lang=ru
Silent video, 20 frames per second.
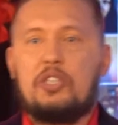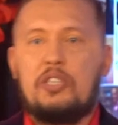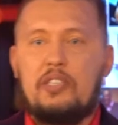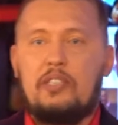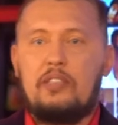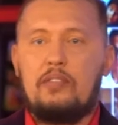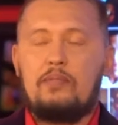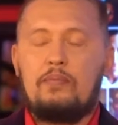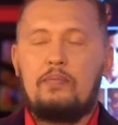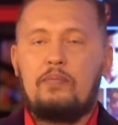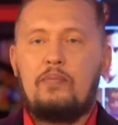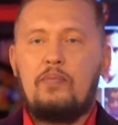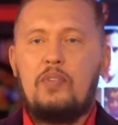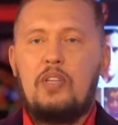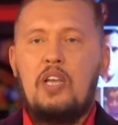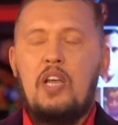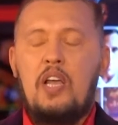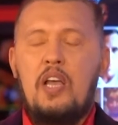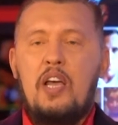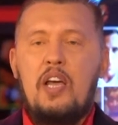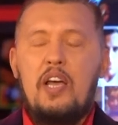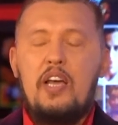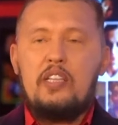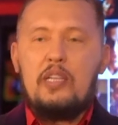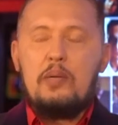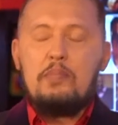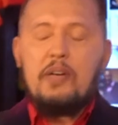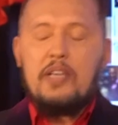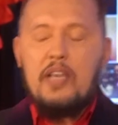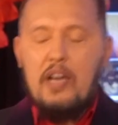жизнь.
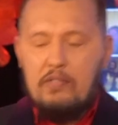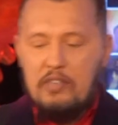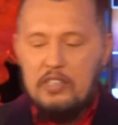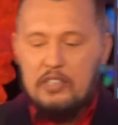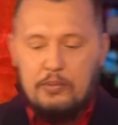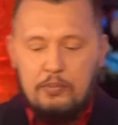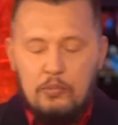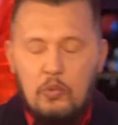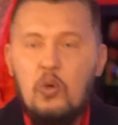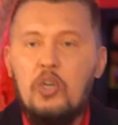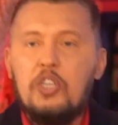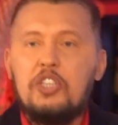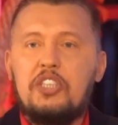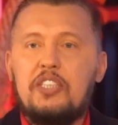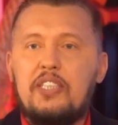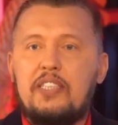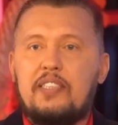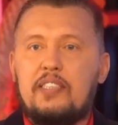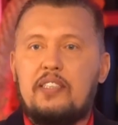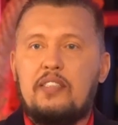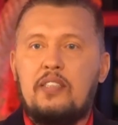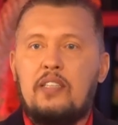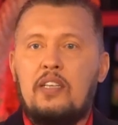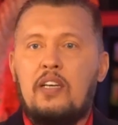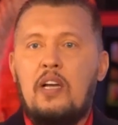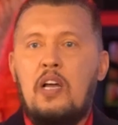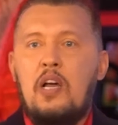Это моя возможность